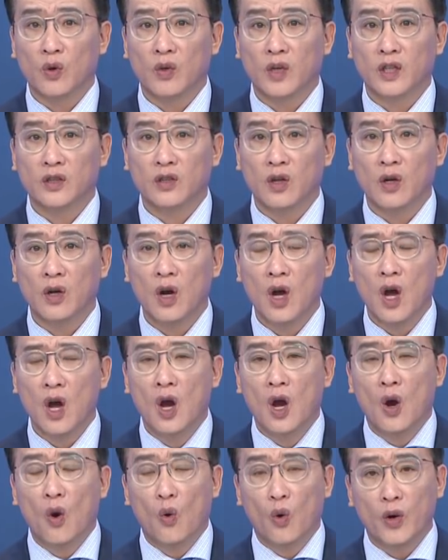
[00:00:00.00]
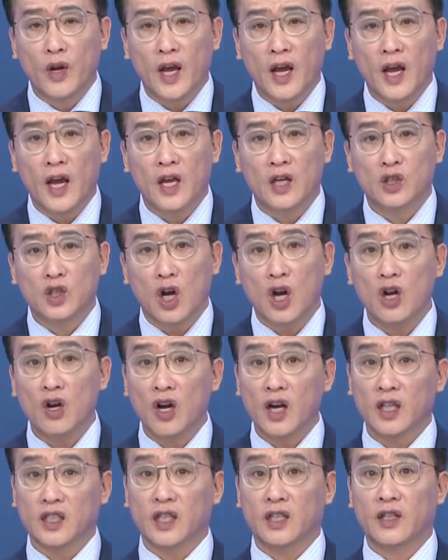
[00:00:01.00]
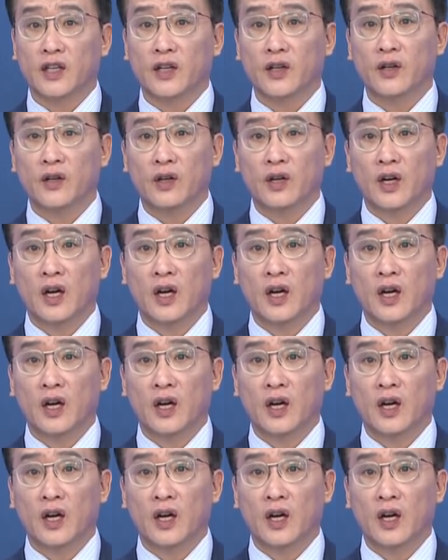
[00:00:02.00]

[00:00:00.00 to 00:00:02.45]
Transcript: 그래서 올해 철강회사인데요.